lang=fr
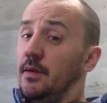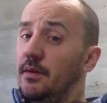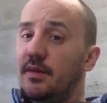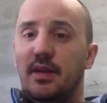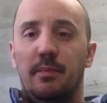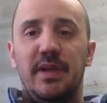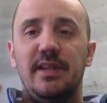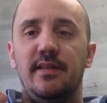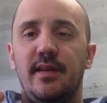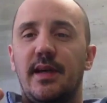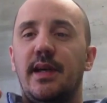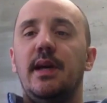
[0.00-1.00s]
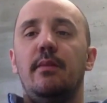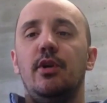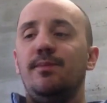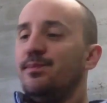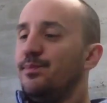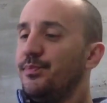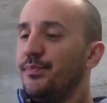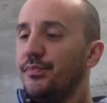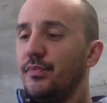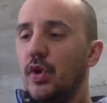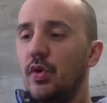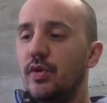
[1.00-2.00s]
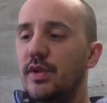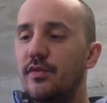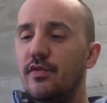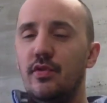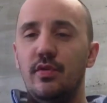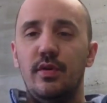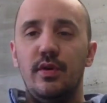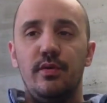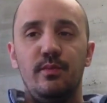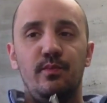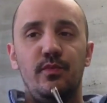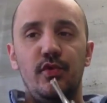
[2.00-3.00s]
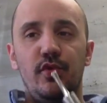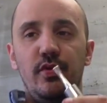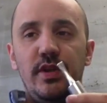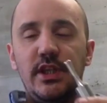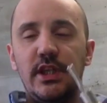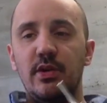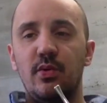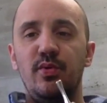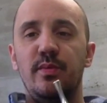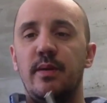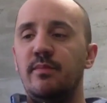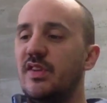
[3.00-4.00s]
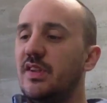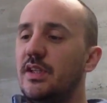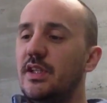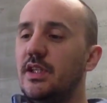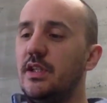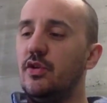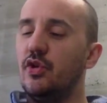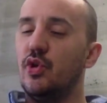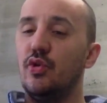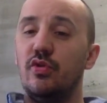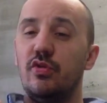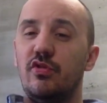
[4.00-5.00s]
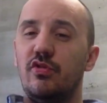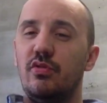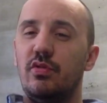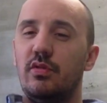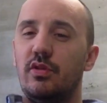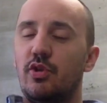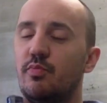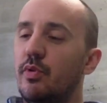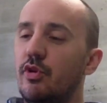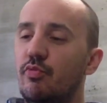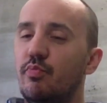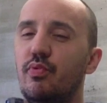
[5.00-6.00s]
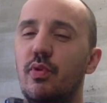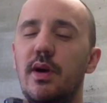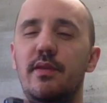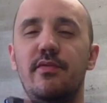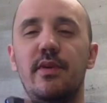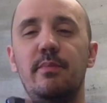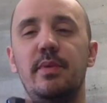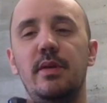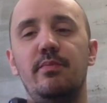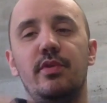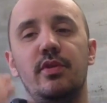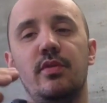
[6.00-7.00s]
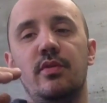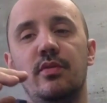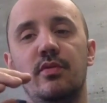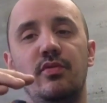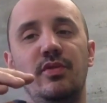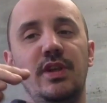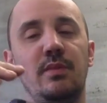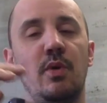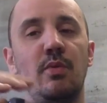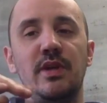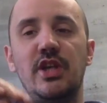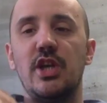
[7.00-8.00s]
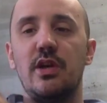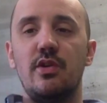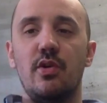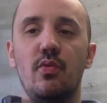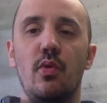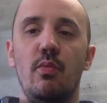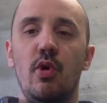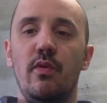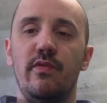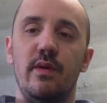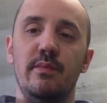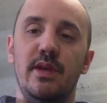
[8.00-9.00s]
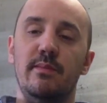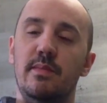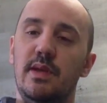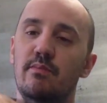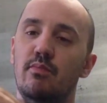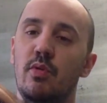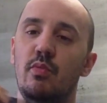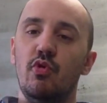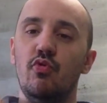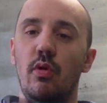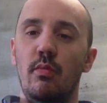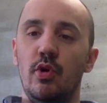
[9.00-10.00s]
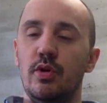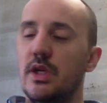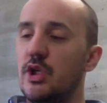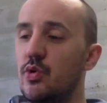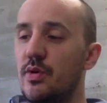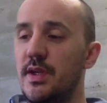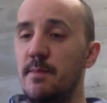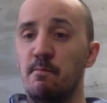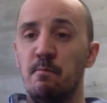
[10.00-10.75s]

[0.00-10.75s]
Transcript: C'est pas désagréable. Au niveau euh, du liquide en lui-même, c'est un liquide que je, je, pense pourrait vaper pendant uniquement mes quarts d'heure gourmands, enfin mes, mes, moments gourmands de la journée.